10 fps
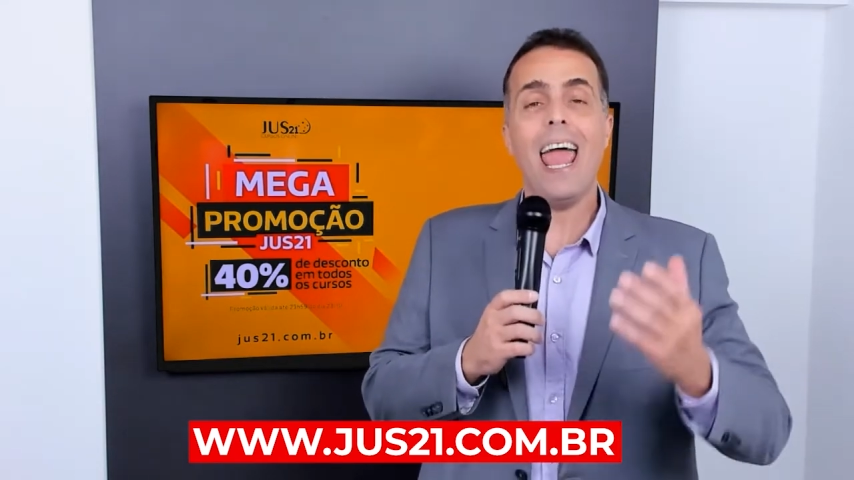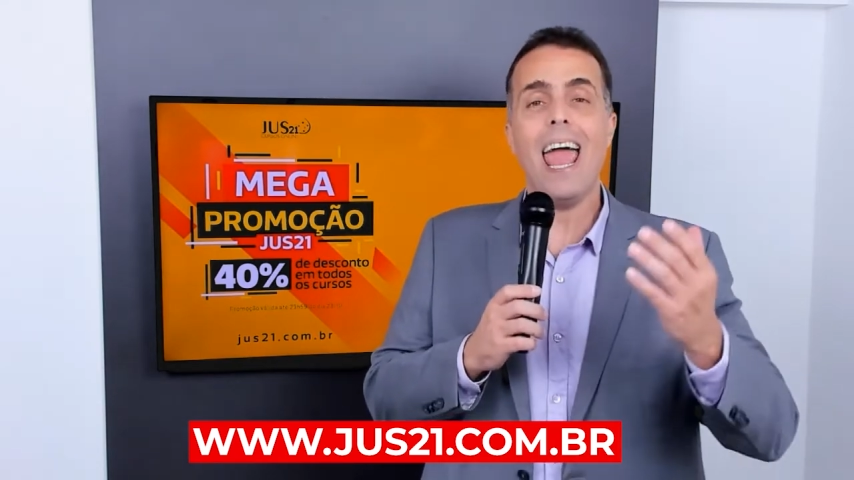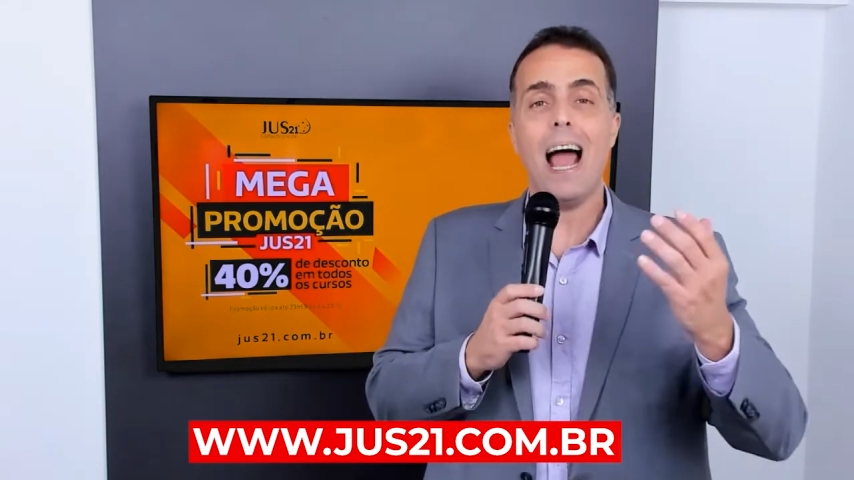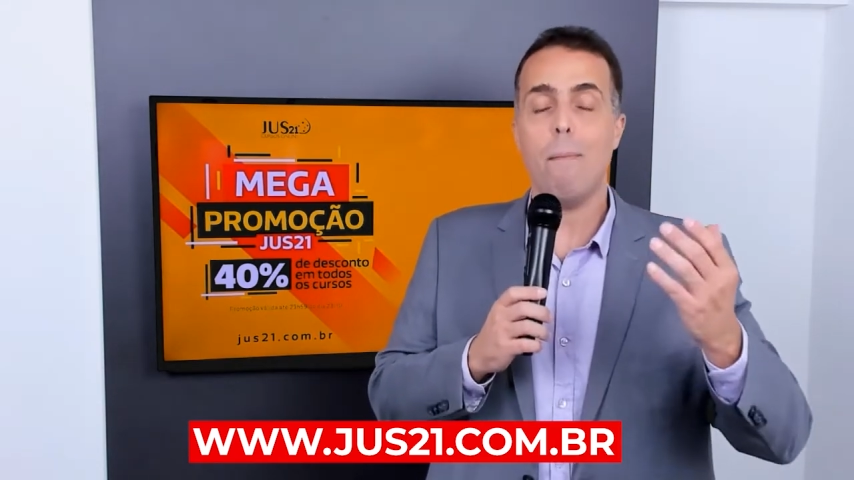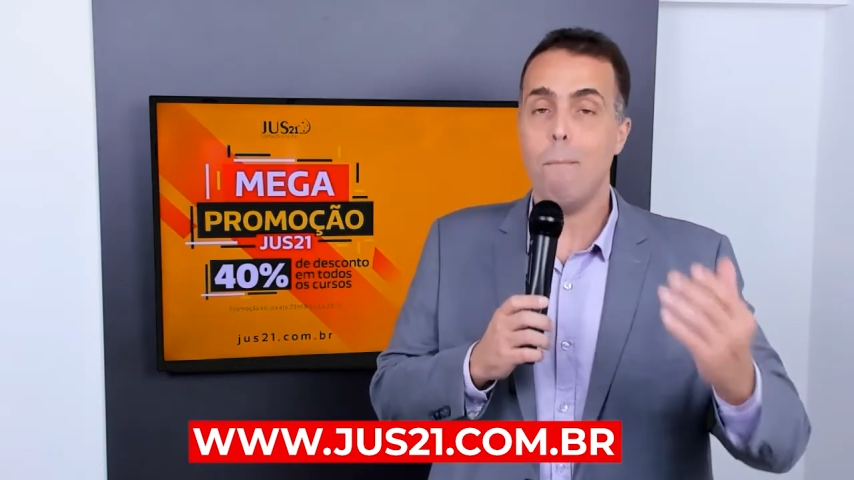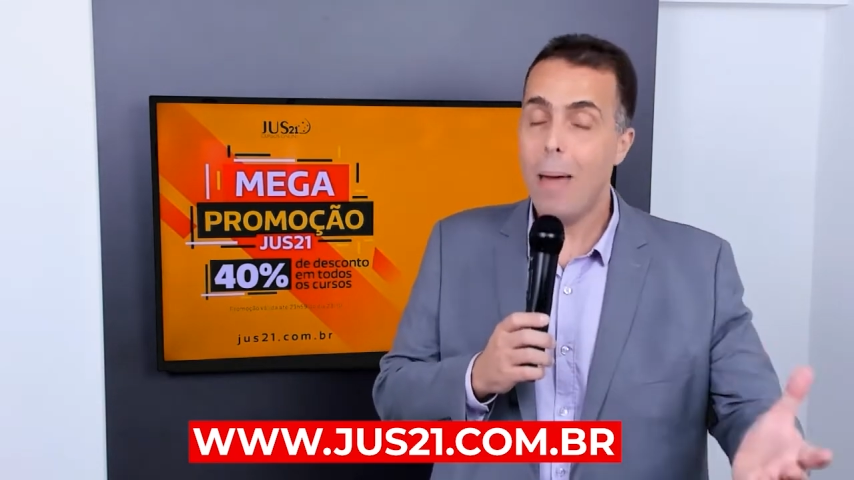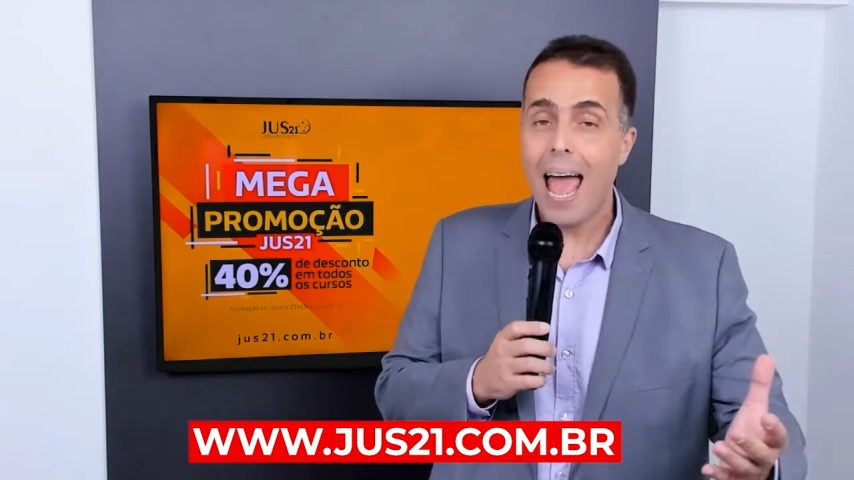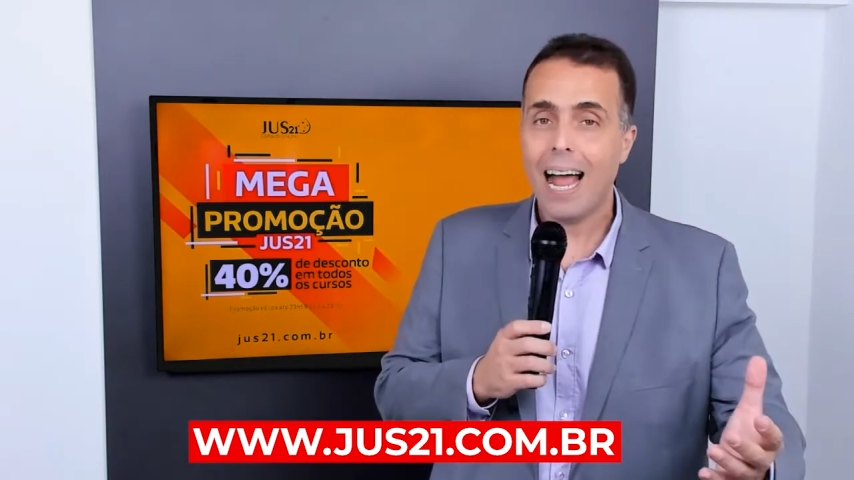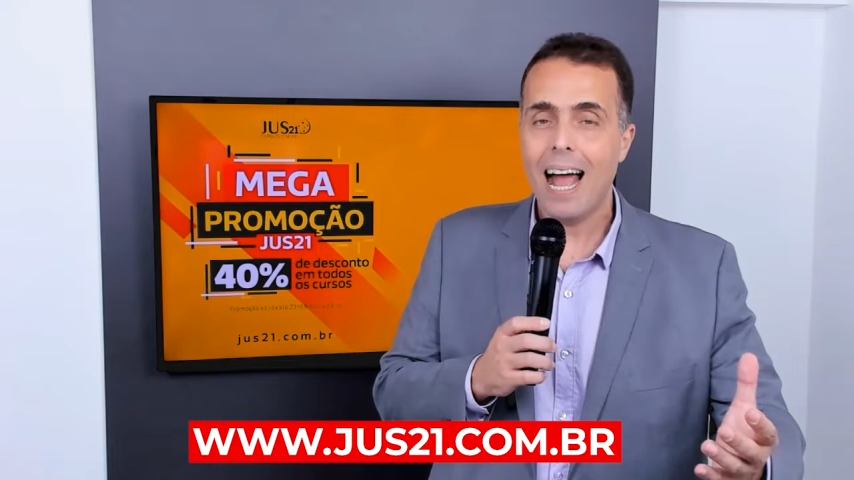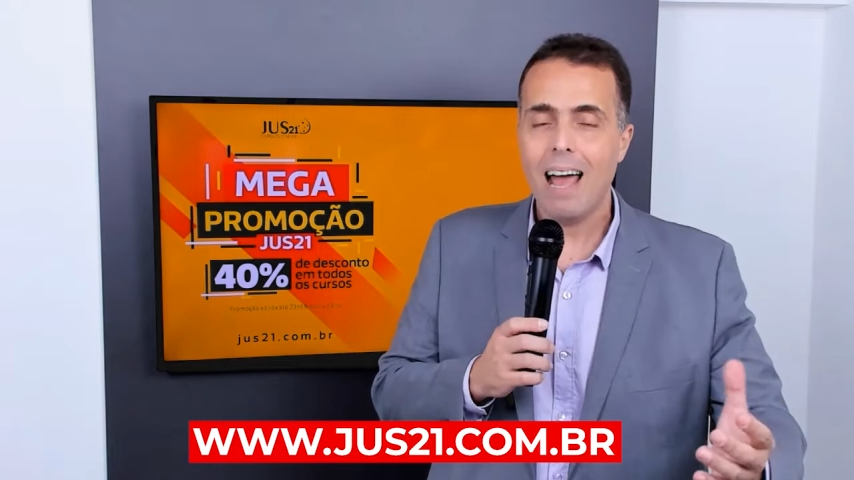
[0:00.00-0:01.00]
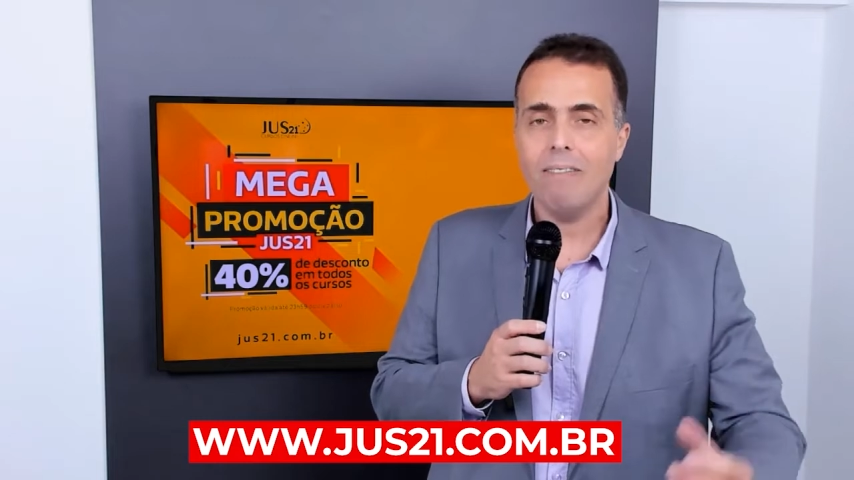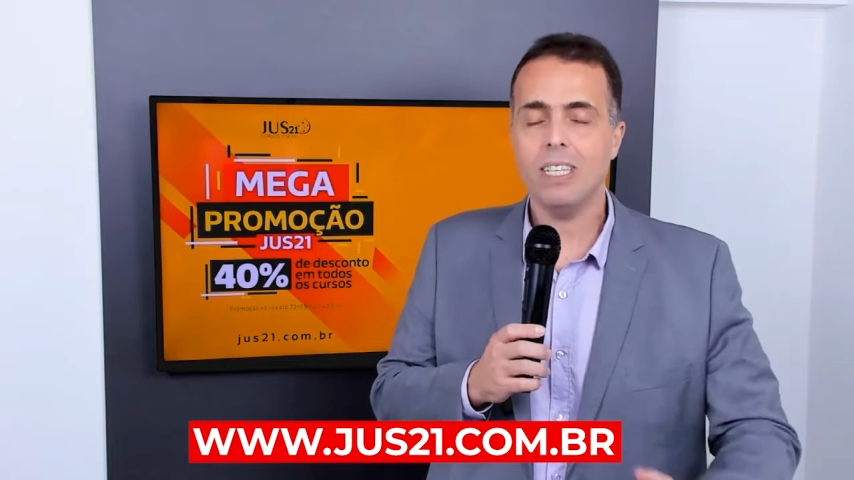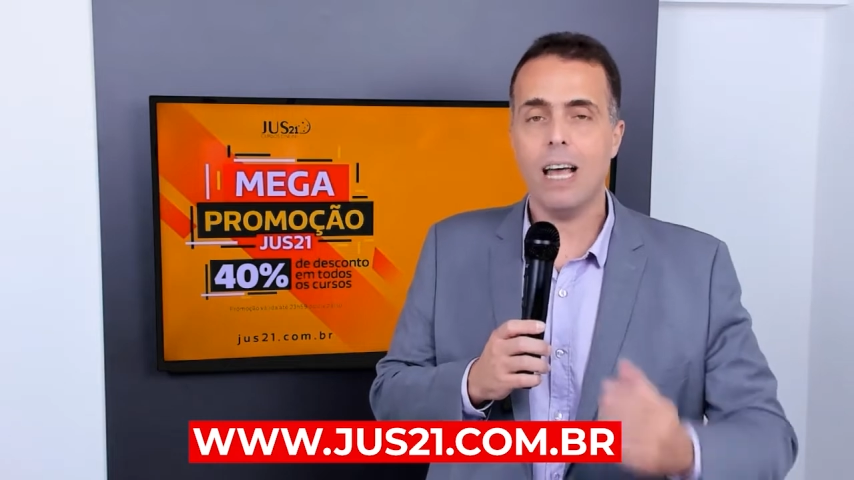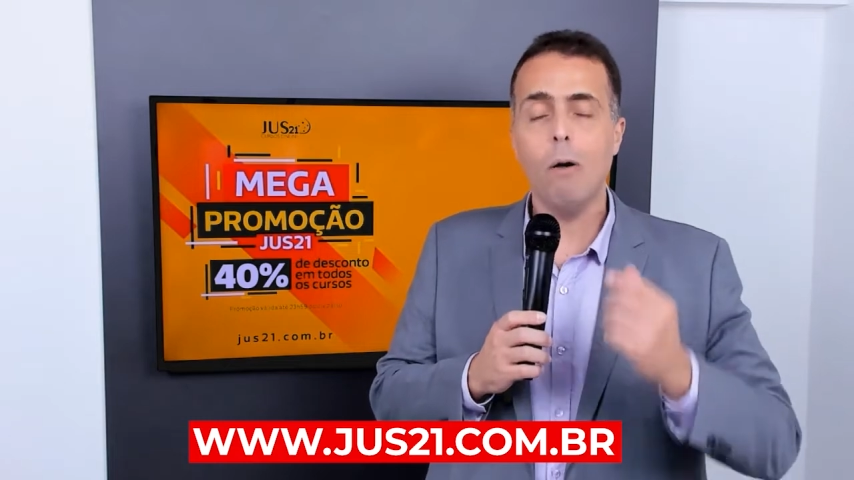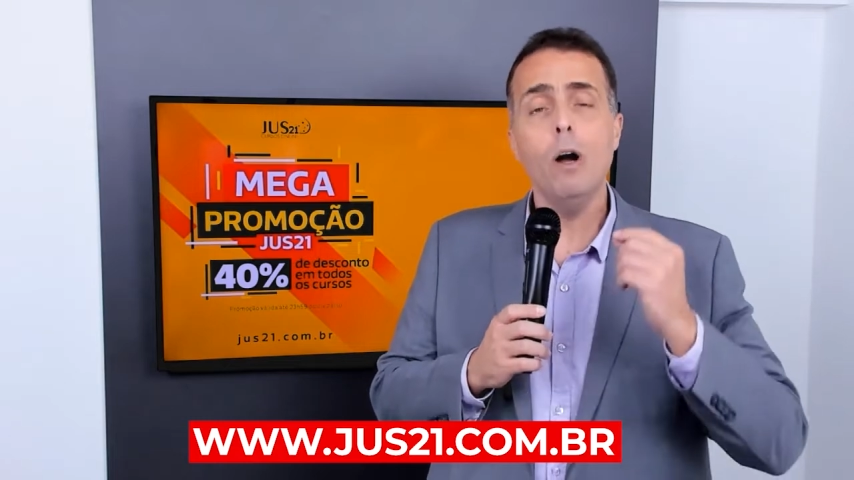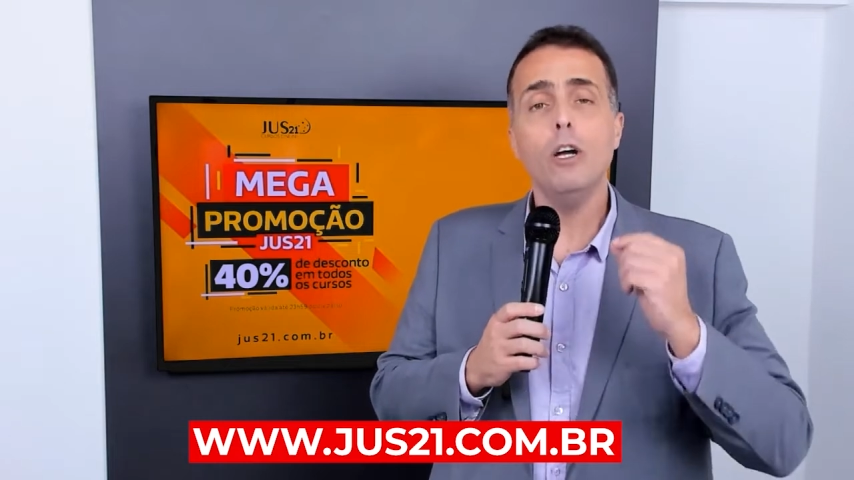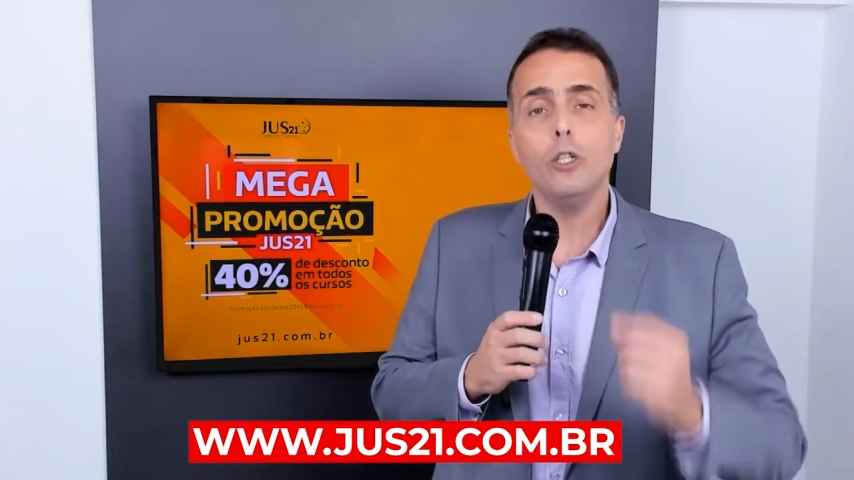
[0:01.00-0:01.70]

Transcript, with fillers: É a mega revisão